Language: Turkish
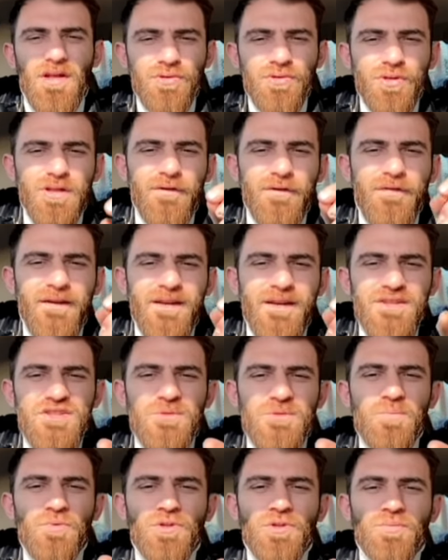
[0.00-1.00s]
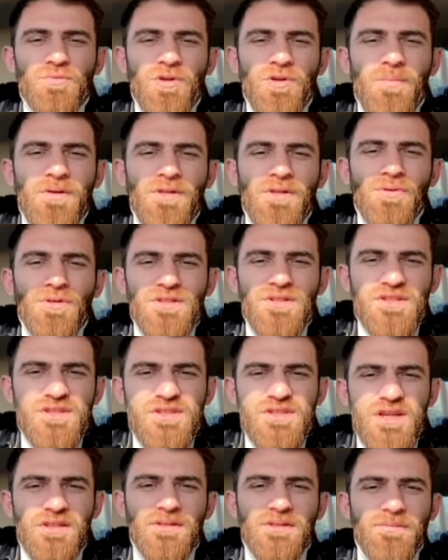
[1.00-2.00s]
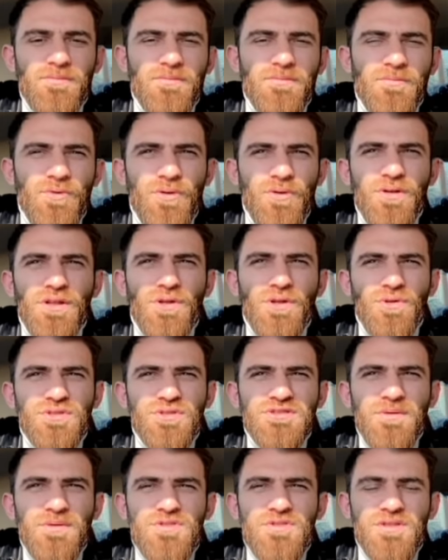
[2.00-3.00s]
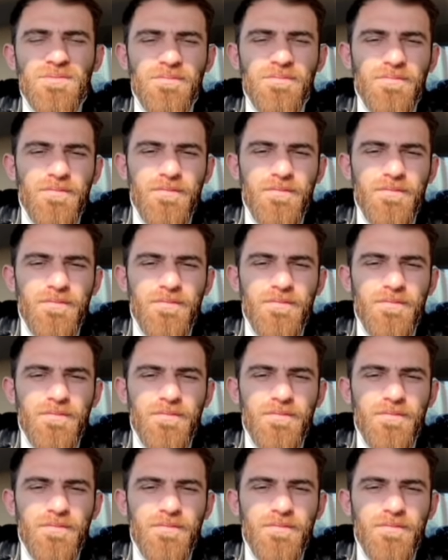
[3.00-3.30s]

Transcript: Yola falan çıkmıyorum. Normalde yola çıkacaktım. Yolları özlemiştim.